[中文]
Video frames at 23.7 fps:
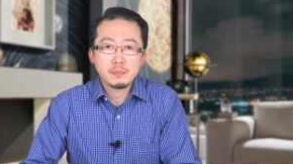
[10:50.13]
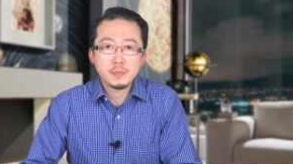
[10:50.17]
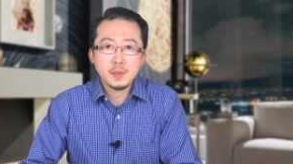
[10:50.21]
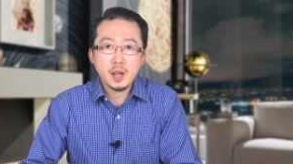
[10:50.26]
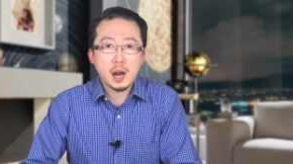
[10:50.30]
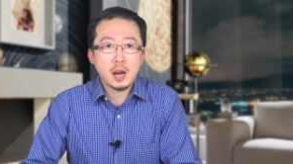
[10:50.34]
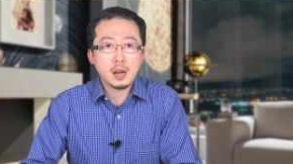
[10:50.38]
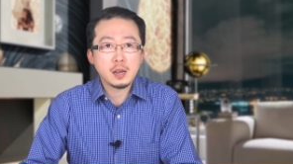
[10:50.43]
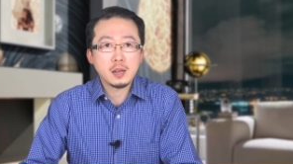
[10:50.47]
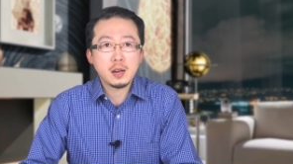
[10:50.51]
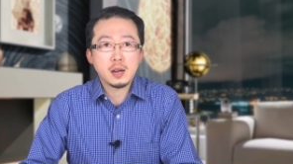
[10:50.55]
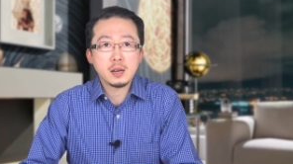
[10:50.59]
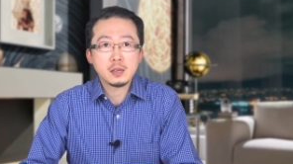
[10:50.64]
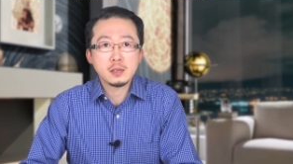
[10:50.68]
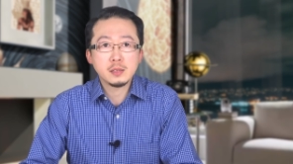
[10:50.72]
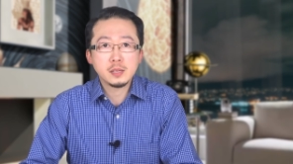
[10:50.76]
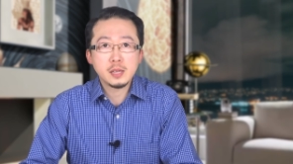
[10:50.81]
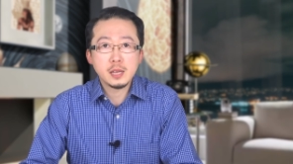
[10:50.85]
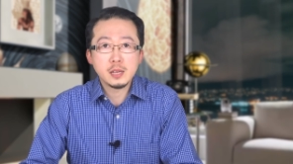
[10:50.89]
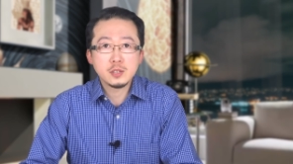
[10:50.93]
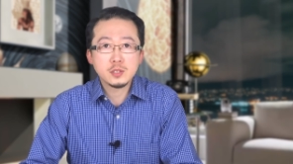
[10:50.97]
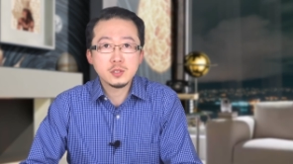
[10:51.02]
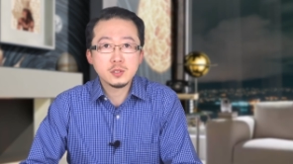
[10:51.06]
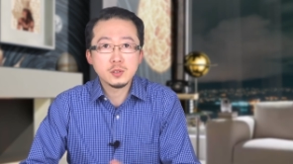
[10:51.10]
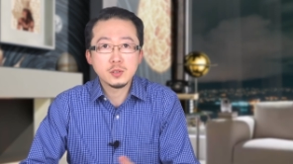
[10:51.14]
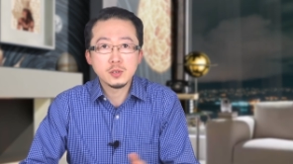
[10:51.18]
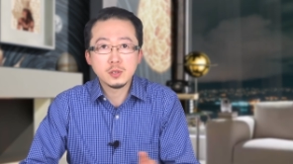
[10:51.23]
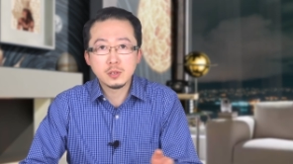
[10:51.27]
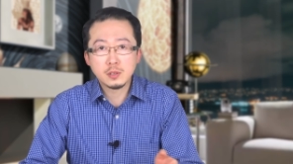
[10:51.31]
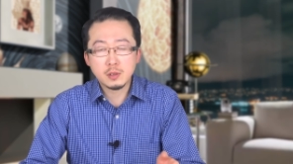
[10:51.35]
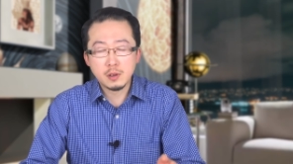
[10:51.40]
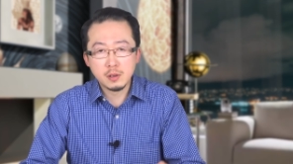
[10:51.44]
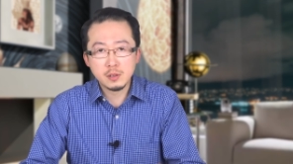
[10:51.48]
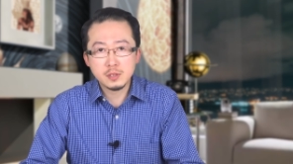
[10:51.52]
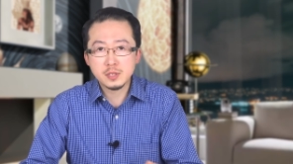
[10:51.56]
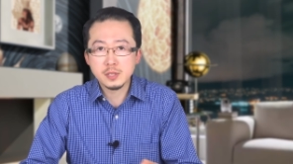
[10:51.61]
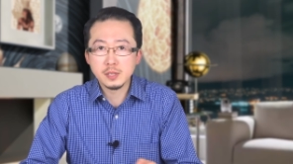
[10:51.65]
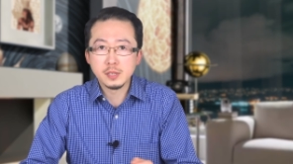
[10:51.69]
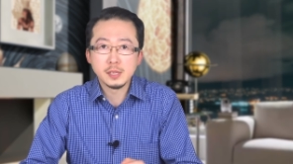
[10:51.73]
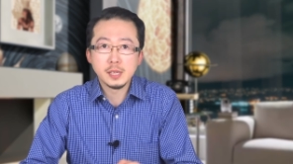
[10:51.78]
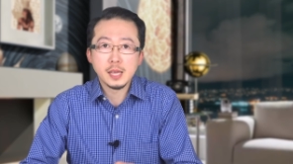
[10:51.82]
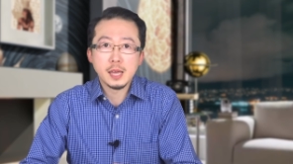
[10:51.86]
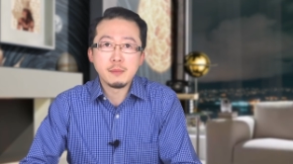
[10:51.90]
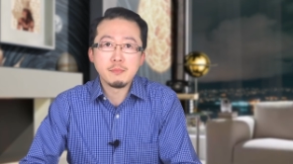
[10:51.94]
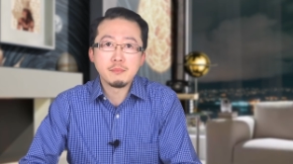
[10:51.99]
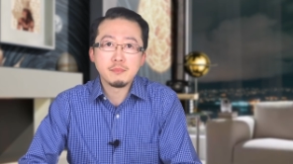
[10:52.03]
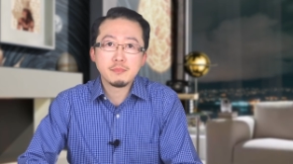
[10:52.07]
二零二零年是庚子
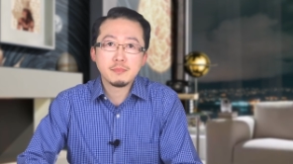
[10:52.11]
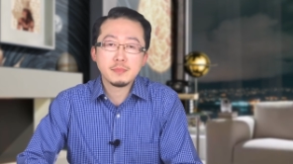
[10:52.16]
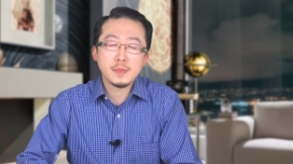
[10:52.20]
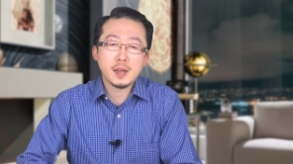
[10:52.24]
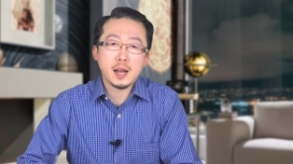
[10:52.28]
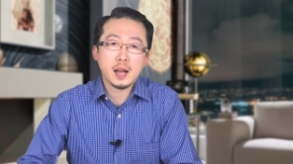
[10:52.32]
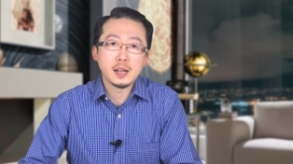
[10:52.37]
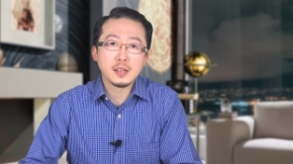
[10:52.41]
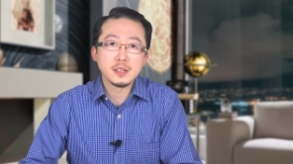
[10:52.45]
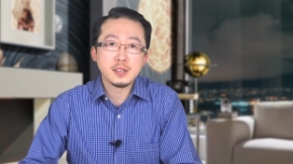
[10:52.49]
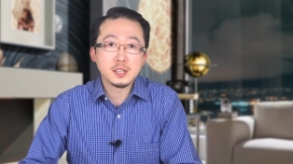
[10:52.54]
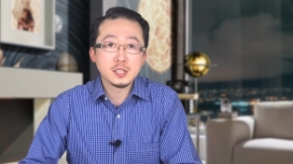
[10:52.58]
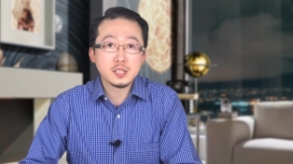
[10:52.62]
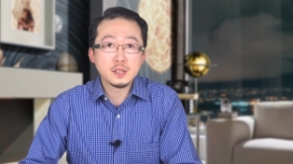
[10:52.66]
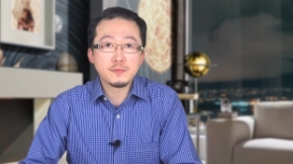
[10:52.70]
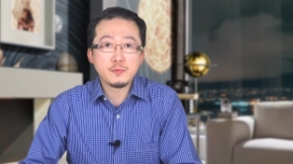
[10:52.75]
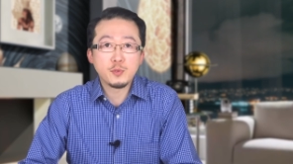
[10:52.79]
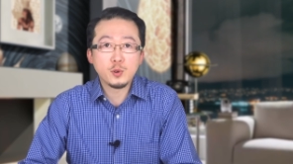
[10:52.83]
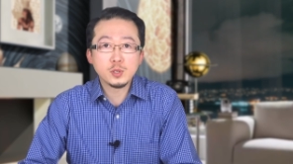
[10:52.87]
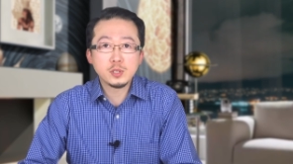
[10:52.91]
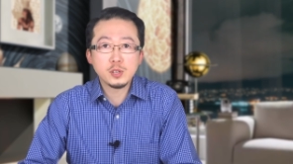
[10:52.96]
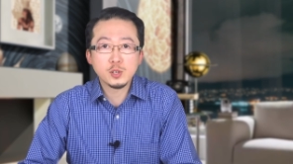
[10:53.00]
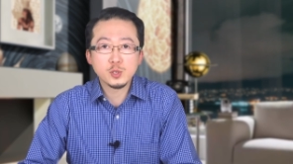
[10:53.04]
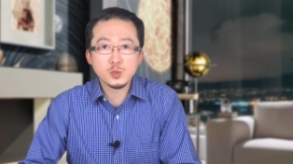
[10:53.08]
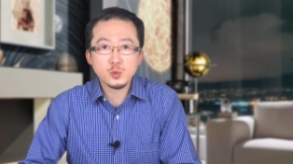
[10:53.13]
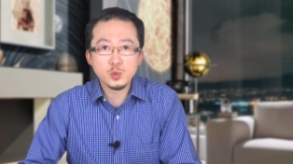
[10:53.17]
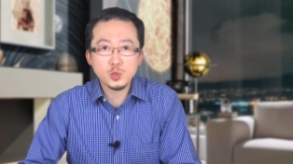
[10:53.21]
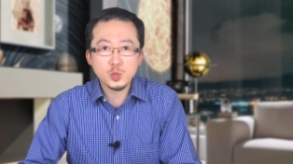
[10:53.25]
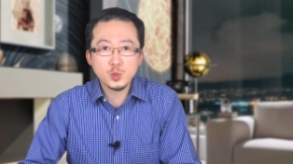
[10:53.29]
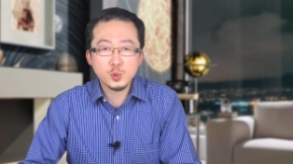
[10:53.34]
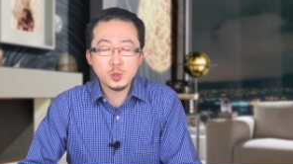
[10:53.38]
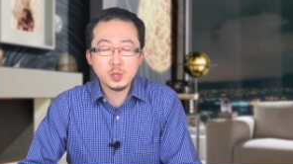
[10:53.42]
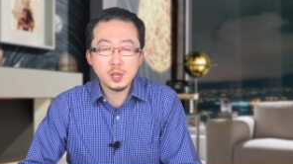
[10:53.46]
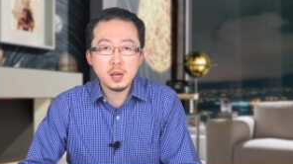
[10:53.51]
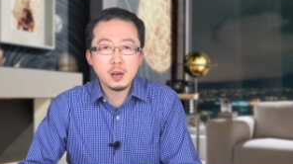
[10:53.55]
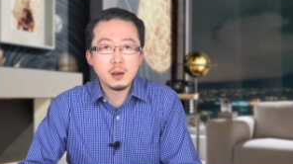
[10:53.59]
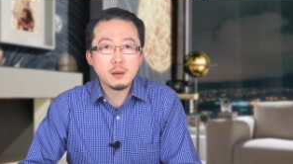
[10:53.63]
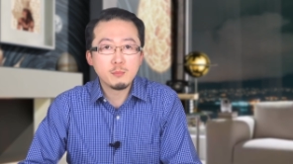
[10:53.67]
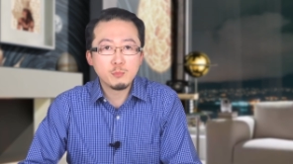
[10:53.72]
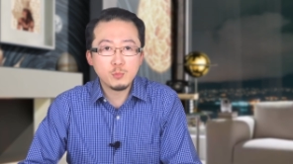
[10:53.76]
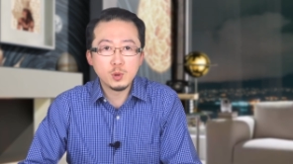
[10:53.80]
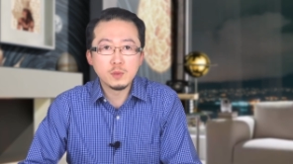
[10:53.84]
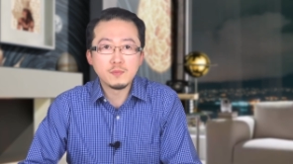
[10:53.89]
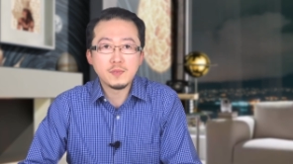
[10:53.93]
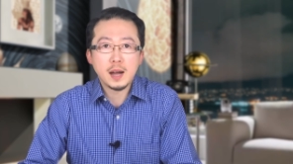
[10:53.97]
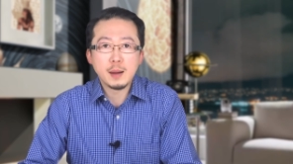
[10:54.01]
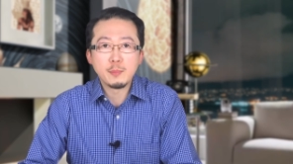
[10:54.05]
年。啊，也是佛教所说的
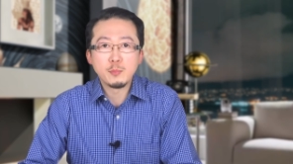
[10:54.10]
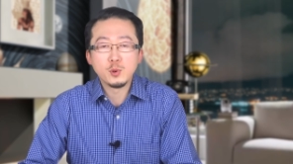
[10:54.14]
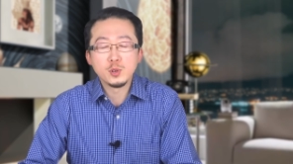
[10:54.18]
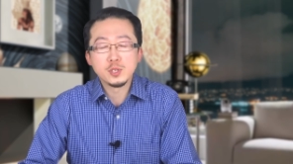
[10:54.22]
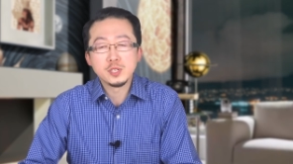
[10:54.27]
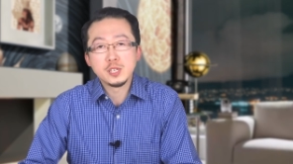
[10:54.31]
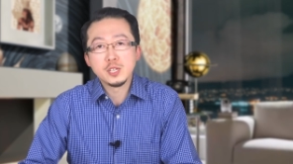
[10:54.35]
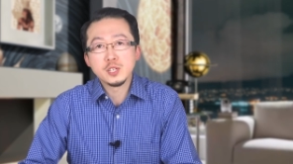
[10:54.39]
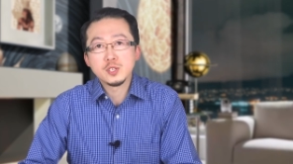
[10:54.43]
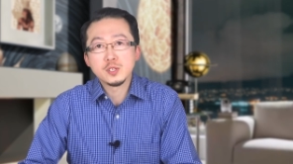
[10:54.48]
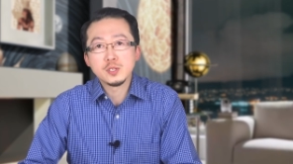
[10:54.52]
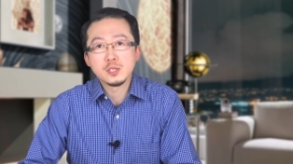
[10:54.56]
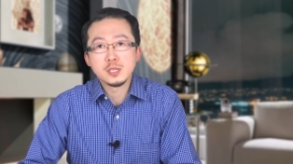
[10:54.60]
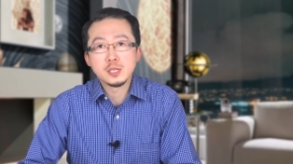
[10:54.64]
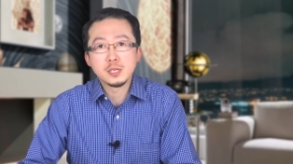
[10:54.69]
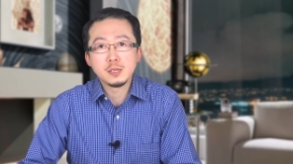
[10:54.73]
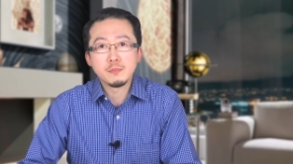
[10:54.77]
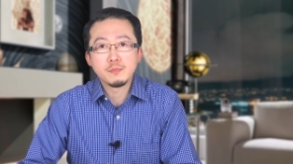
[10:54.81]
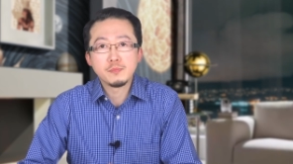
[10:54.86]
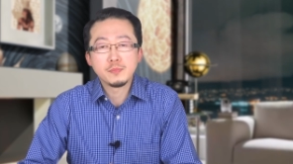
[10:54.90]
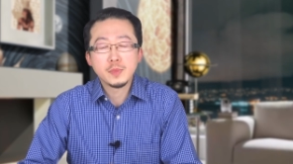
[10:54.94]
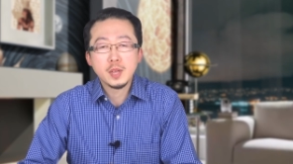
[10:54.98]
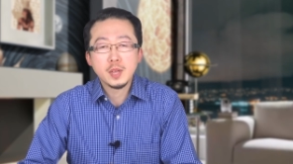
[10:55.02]
末法末劫时期，